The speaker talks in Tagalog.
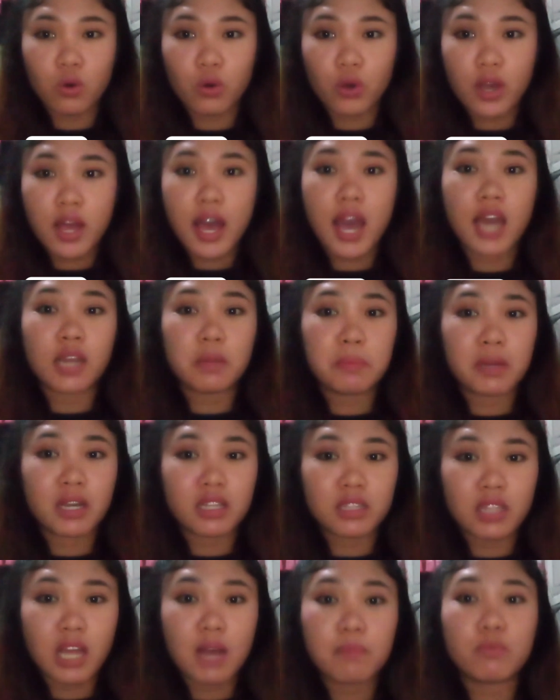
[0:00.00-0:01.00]
ko. Ano
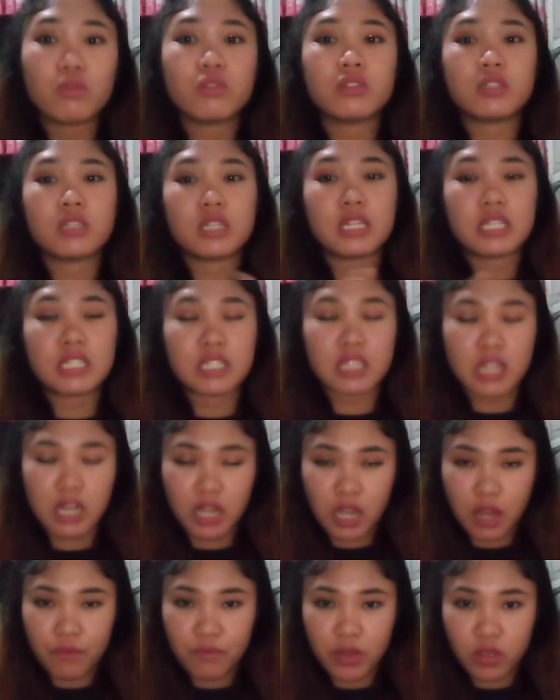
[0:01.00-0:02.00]
pagkatapos is
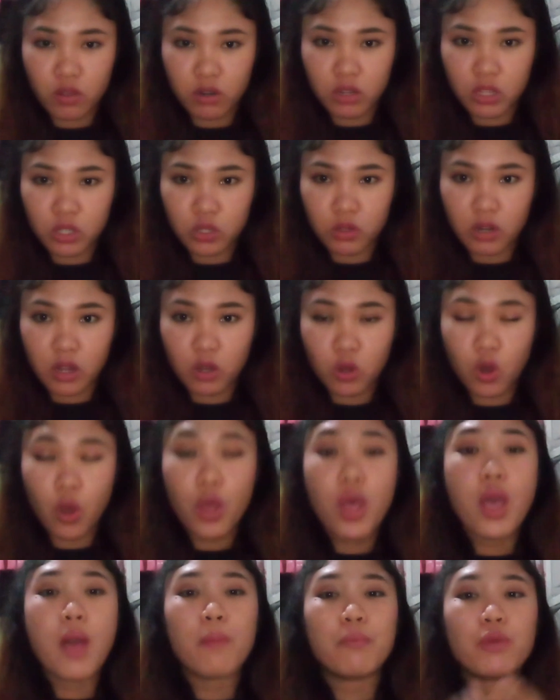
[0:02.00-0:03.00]
nagka-violation ako.
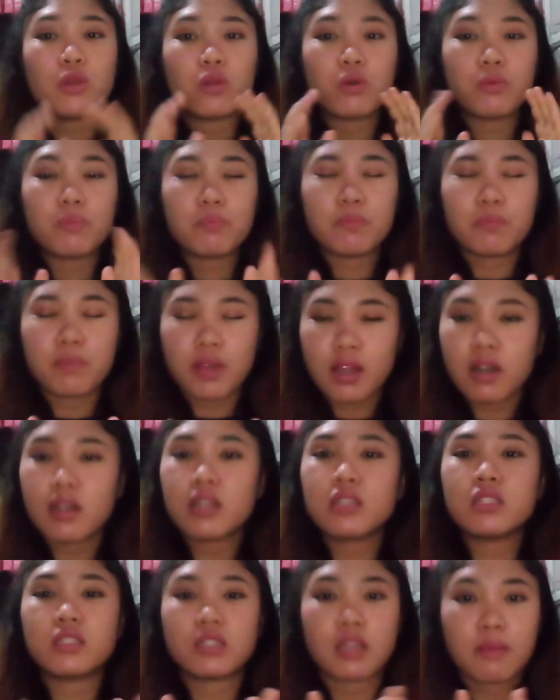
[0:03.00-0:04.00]
Pero
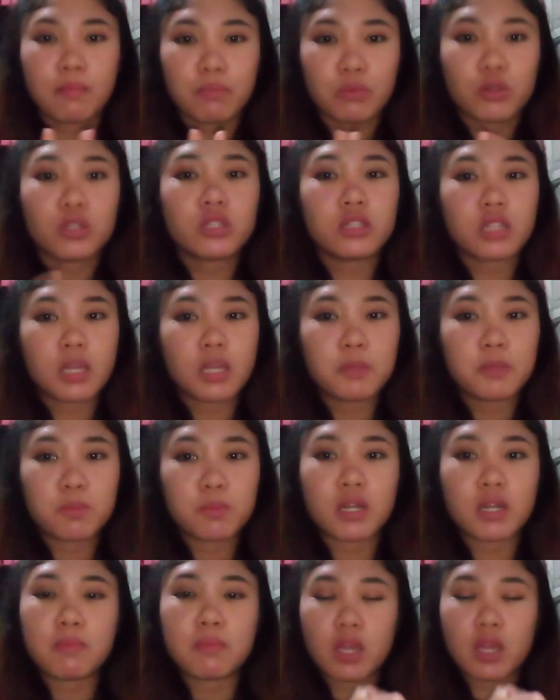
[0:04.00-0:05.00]
very simple tips
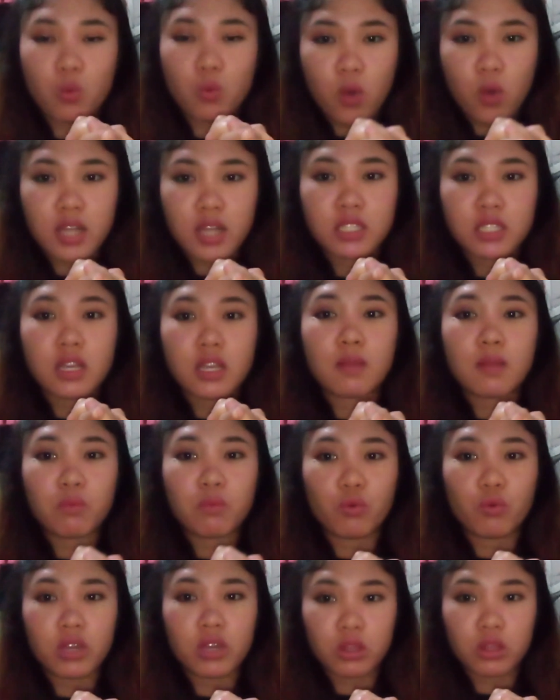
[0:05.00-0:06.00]
para maiwasan
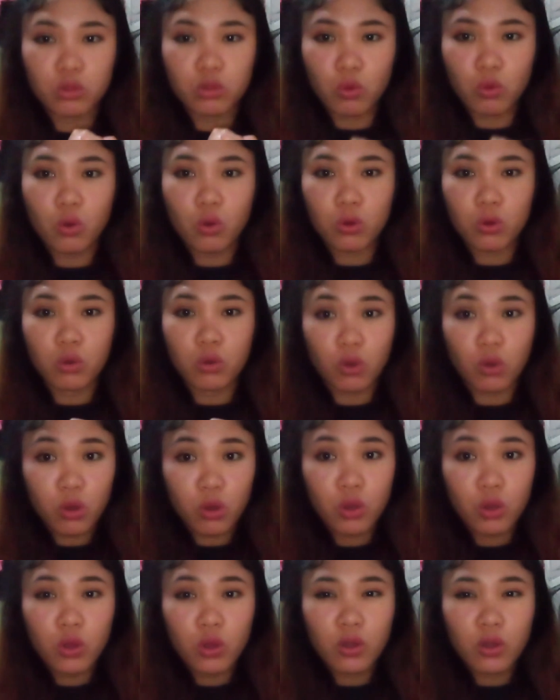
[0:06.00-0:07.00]
po ito,
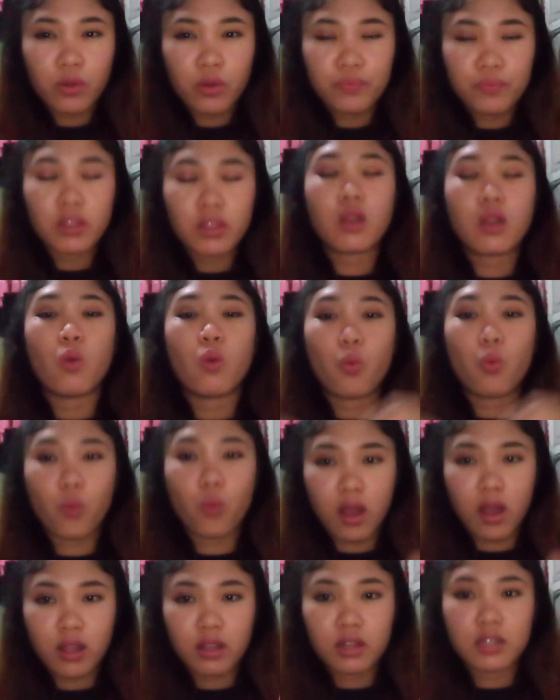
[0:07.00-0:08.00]
no?
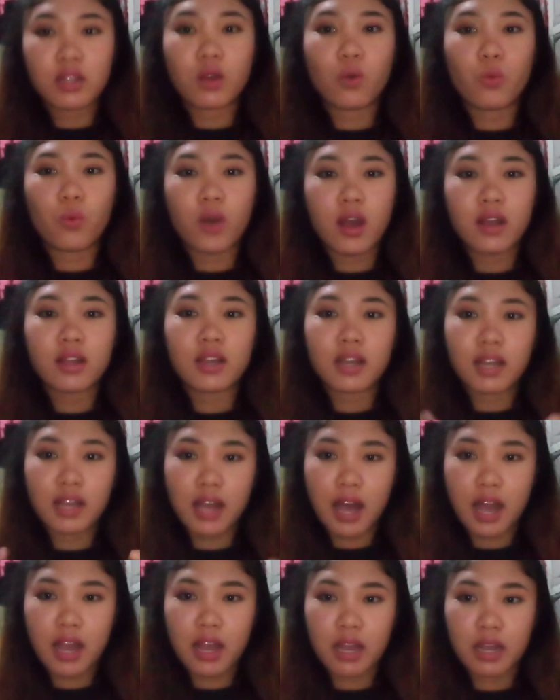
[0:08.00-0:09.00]
Wag na wag
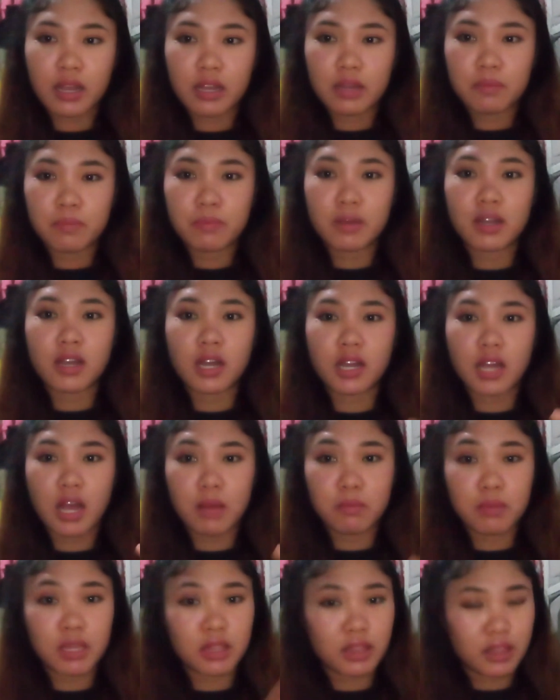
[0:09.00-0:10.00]
kang
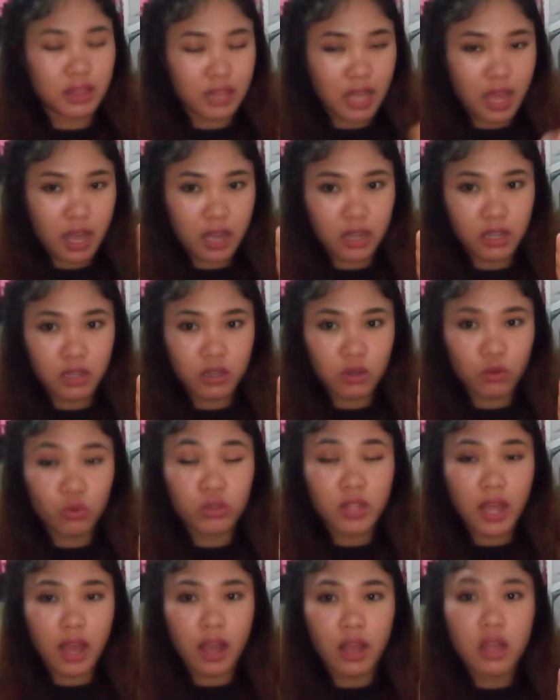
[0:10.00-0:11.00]
nagagamit ng,
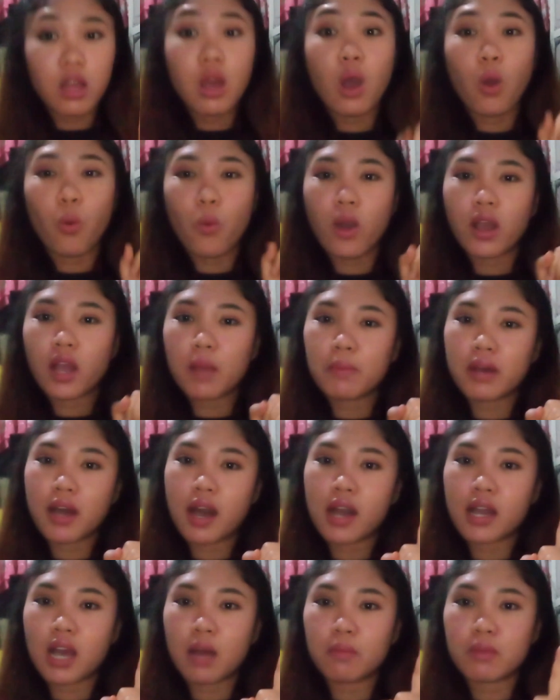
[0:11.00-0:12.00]
una, wag kang
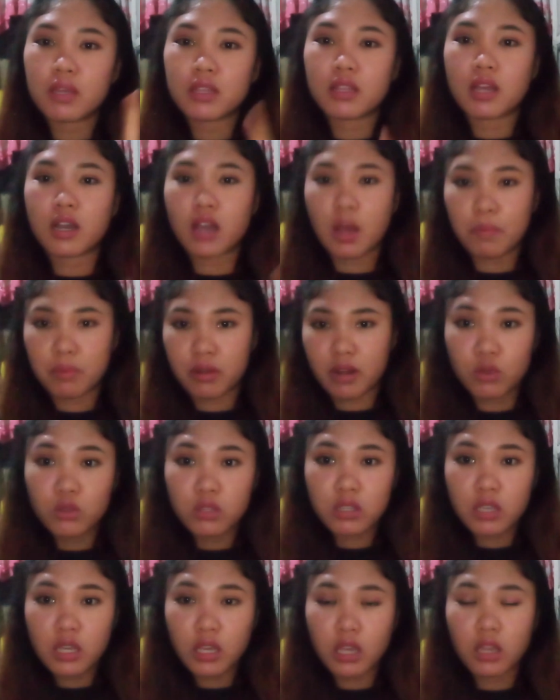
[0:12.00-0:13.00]
magagamit ng
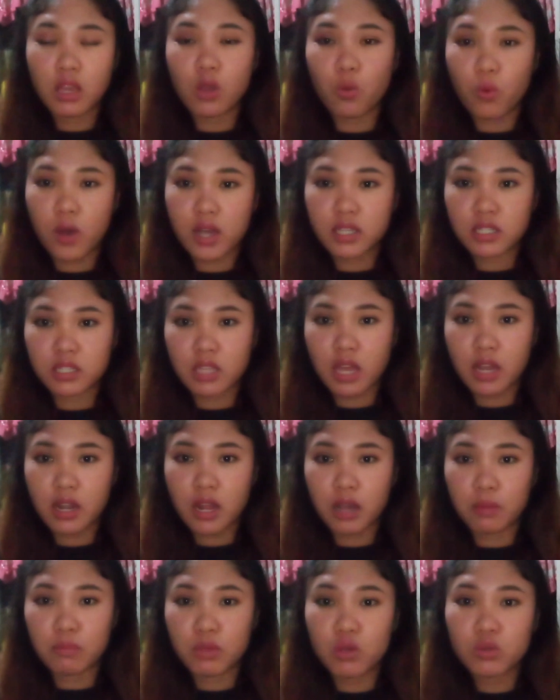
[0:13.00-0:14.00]
copyright
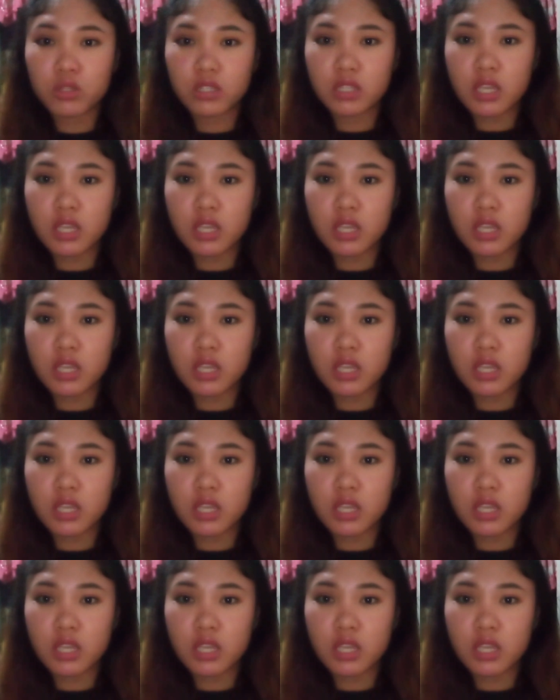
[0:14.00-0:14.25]
music